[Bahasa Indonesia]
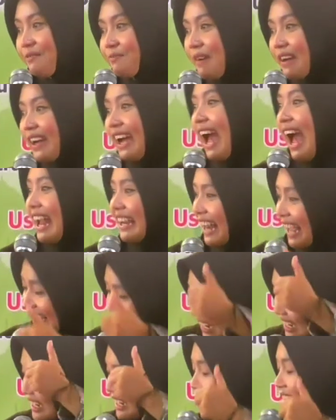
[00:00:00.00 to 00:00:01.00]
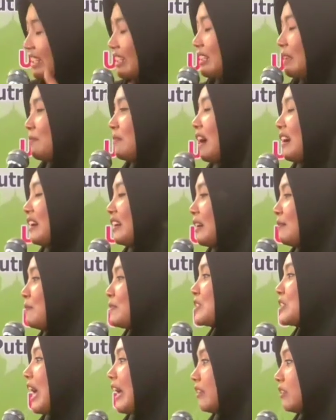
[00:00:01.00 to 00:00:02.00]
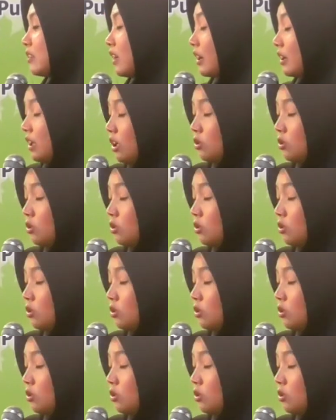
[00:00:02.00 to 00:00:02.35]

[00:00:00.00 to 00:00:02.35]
maka anaknya dititipkan ke pesantren.